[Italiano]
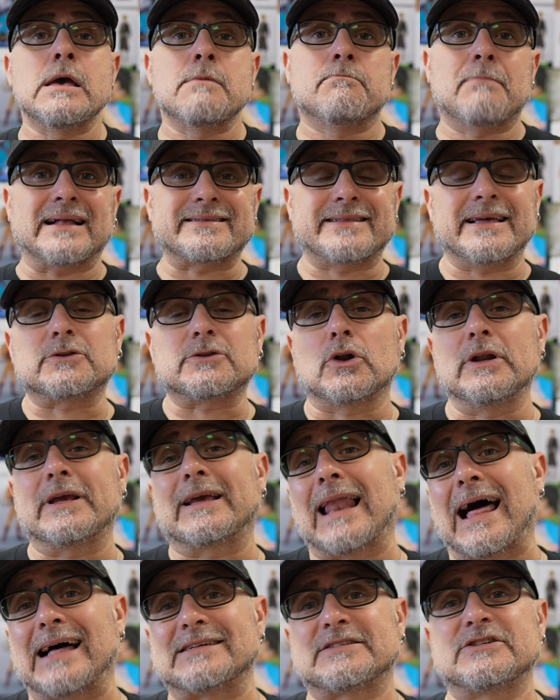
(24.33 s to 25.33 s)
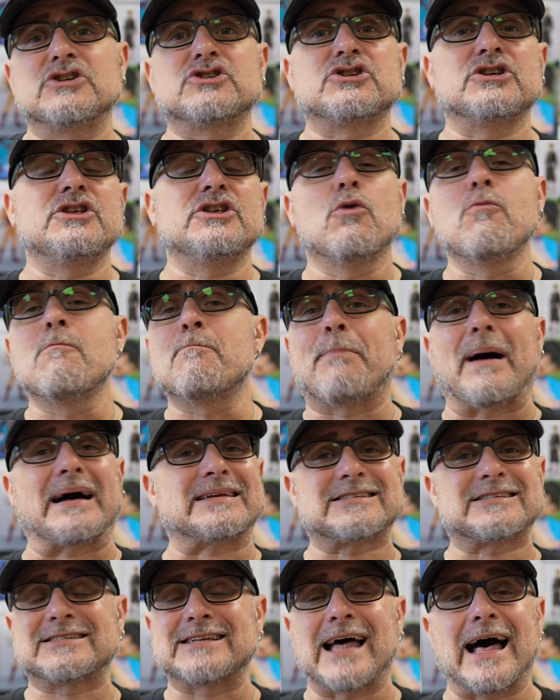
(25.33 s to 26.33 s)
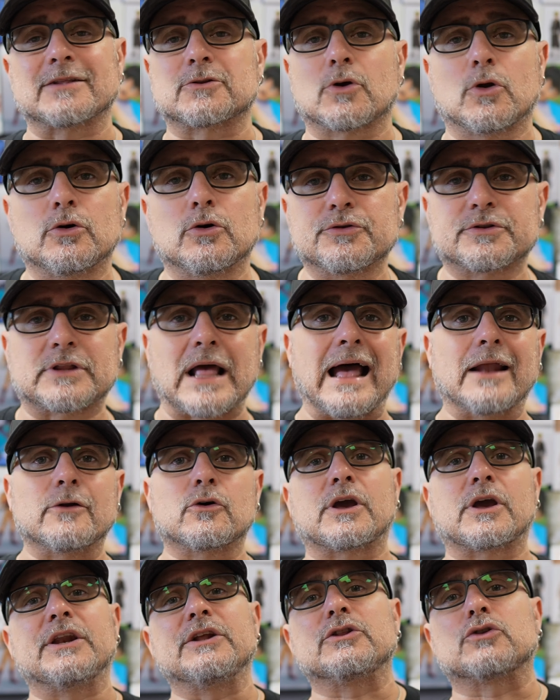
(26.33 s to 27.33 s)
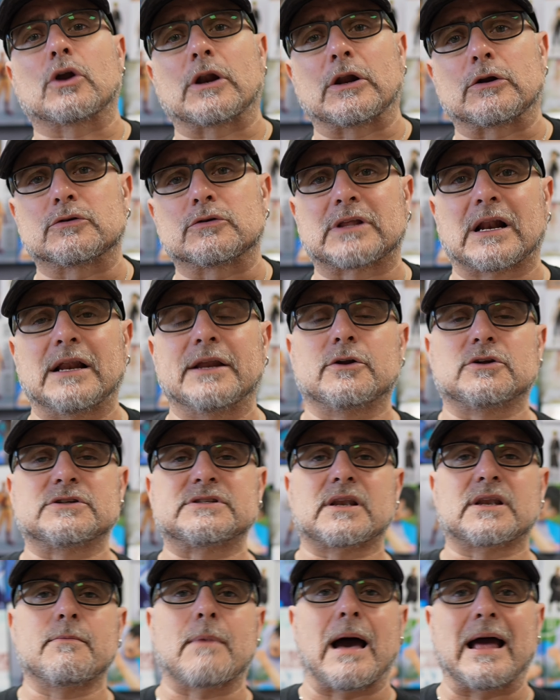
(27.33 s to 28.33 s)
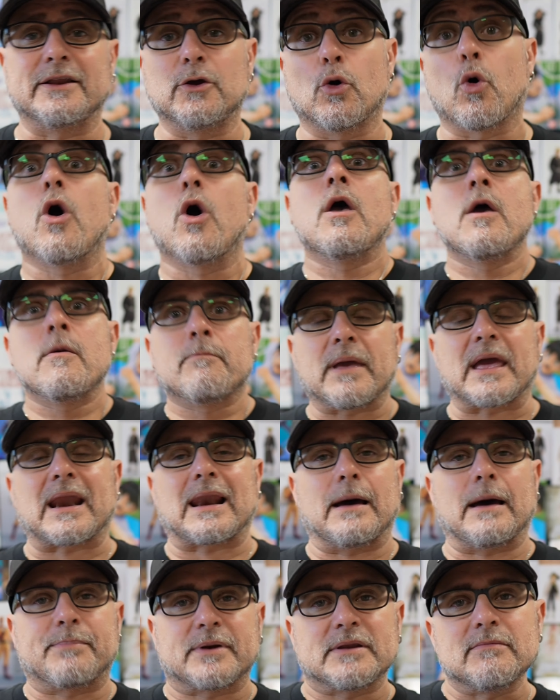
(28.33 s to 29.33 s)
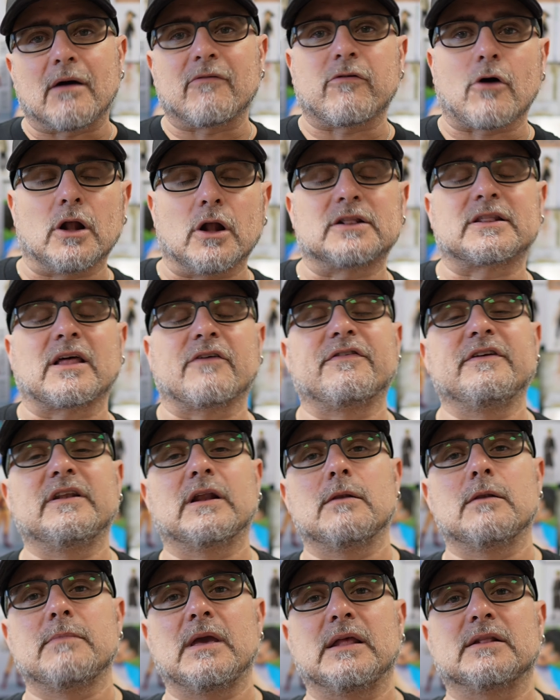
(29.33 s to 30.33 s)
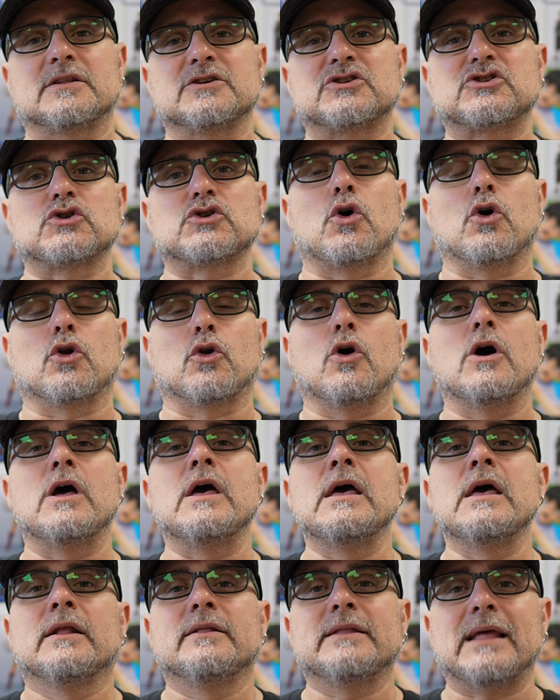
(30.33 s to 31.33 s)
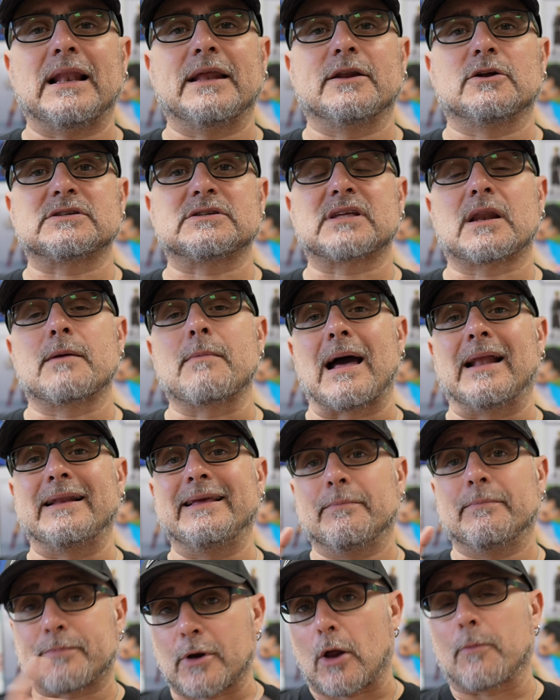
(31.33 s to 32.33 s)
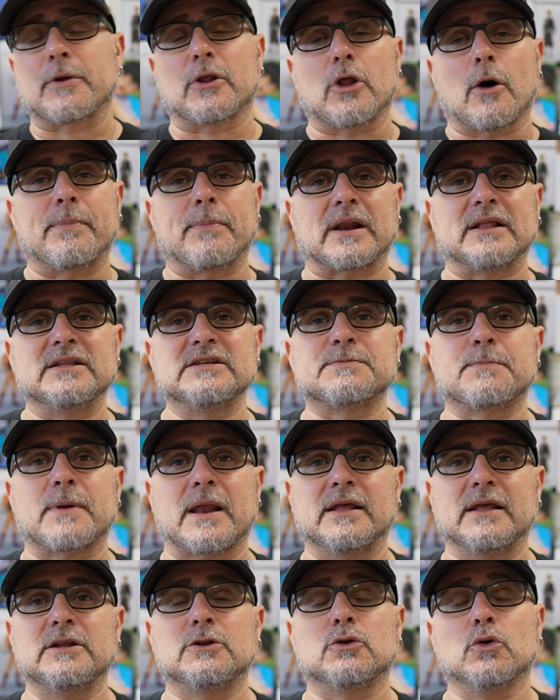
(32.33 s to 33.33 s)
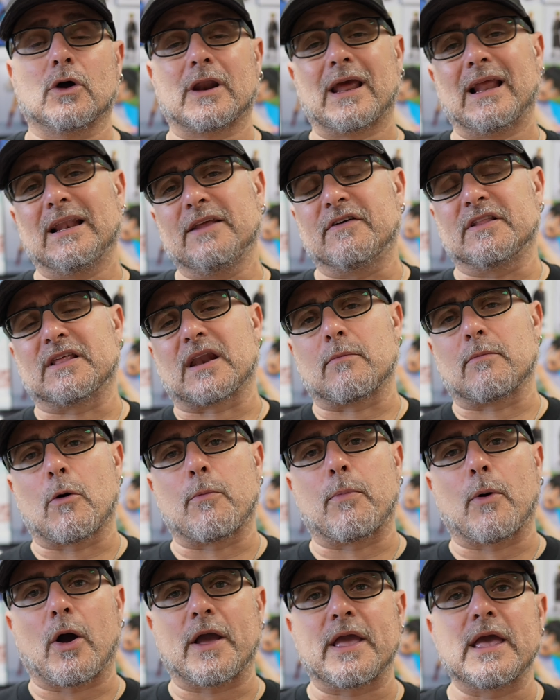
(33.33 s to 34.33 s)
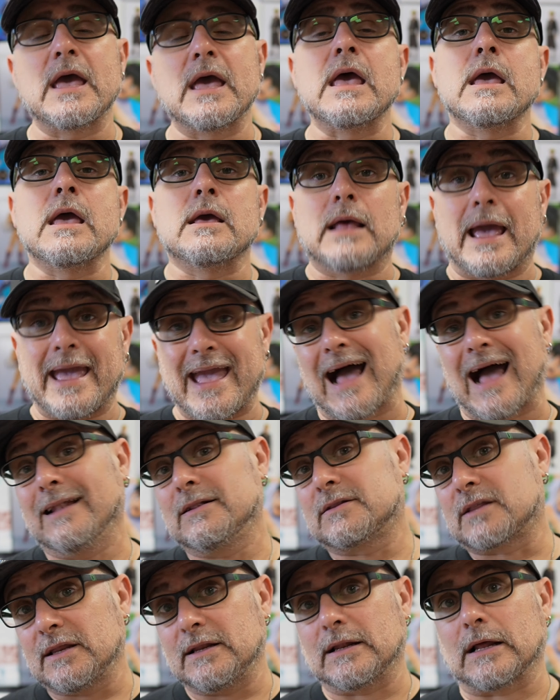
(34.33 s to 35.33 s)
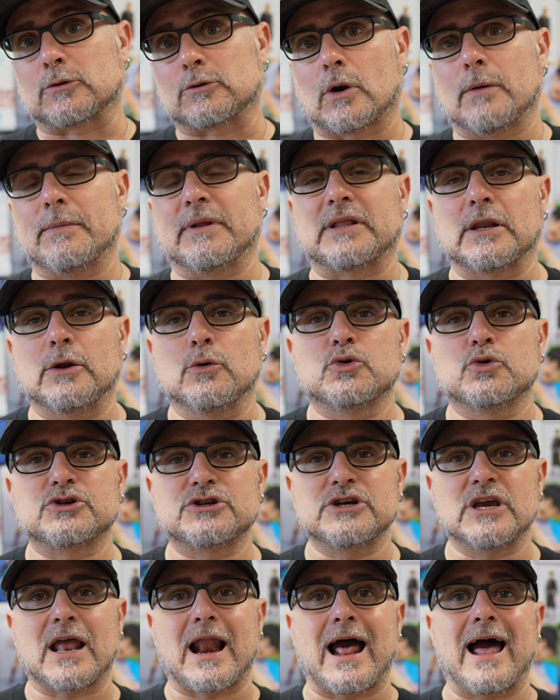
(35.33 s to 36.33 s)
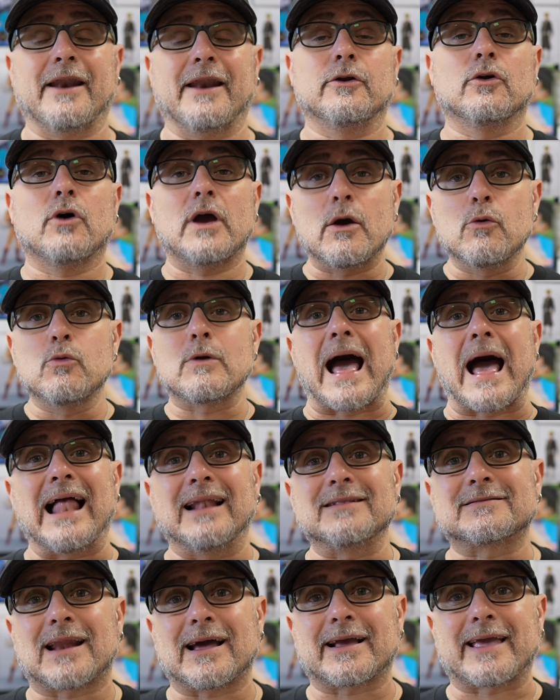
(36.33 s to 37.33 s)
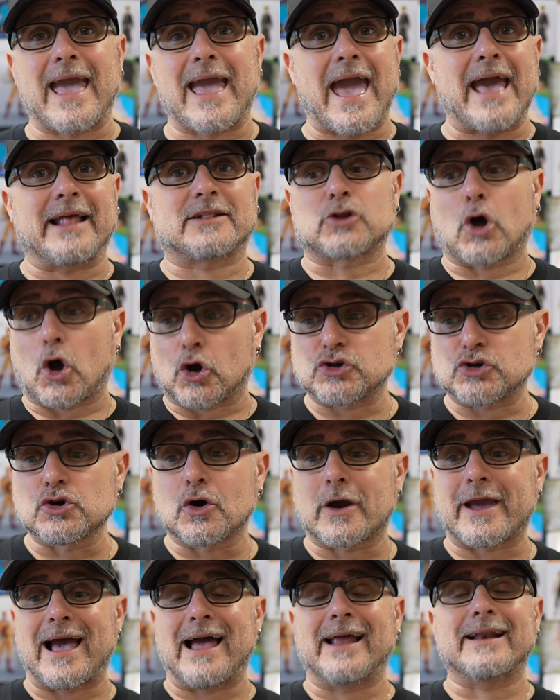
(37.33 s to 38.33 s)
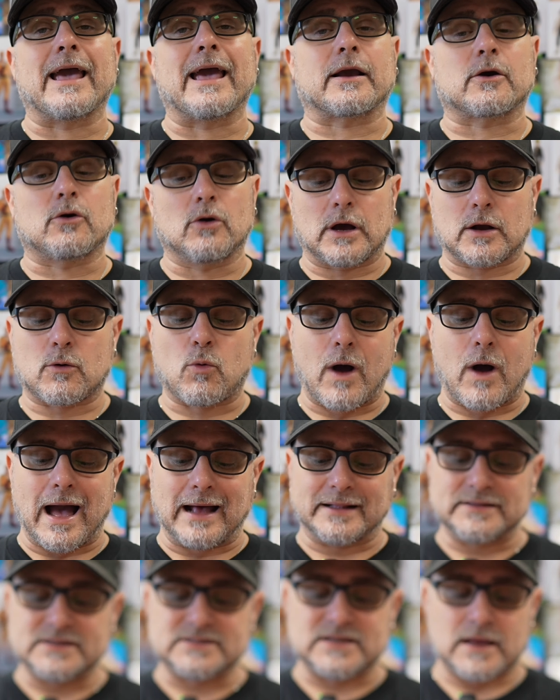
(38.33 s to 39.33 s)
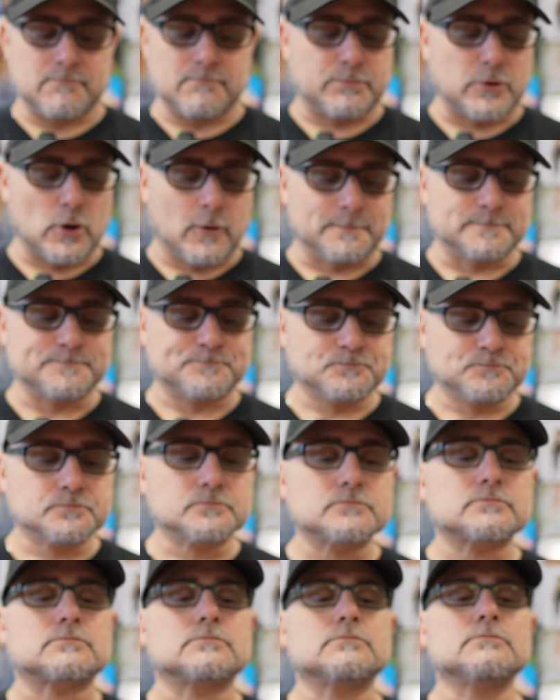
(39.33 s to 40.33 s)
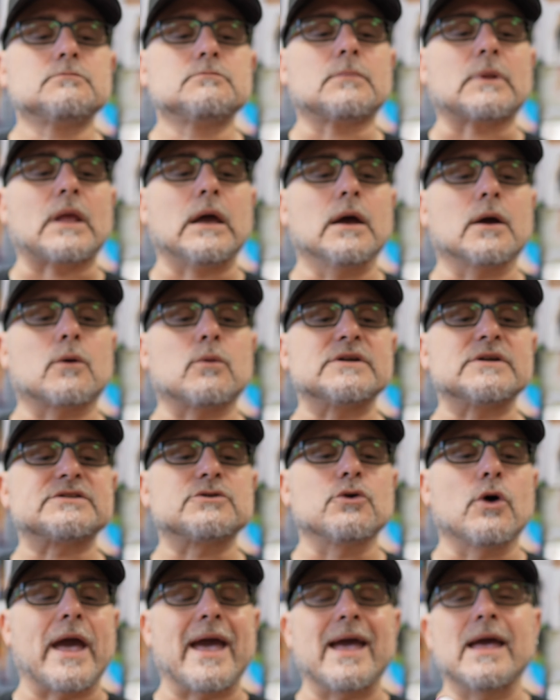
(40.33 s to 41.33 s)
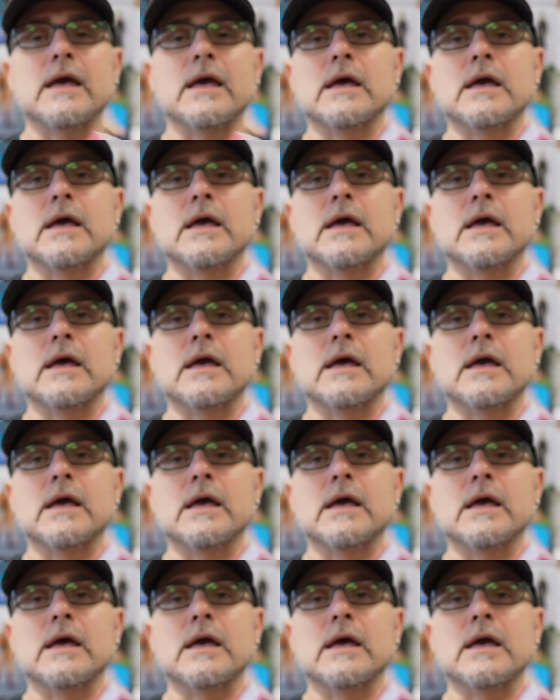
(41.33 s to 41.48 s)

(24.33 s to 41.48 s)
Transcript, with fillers: ma titoli classici di un passato lontano che ritornano tra le nostre mani o per la prima volta finalmente sono nelle nostre mani proprio ad opera di Spray Editore e li vedremo poi e altri naturalmente ne usciranno e un'altra che è Toshokan, eccola qua ad esempio, eh, questo è